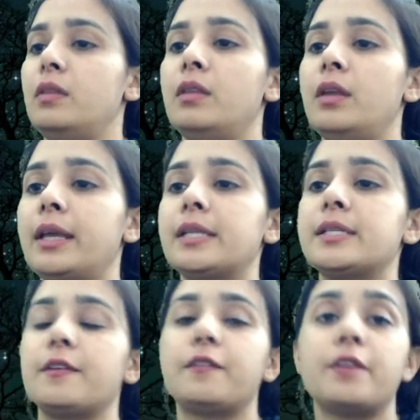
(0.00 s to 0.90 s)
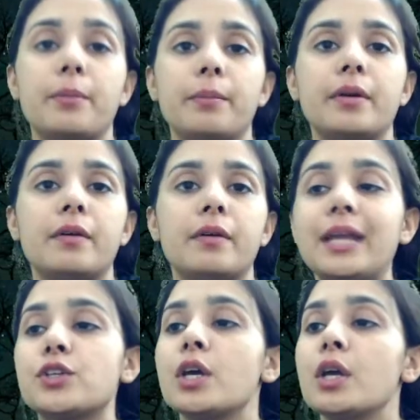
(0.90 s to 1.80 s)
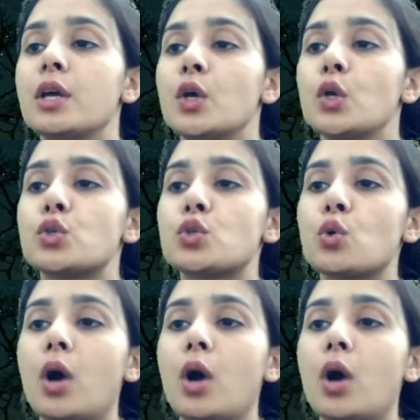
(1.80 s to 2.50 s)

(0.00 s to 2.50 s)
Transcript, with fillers: negative number right सो so,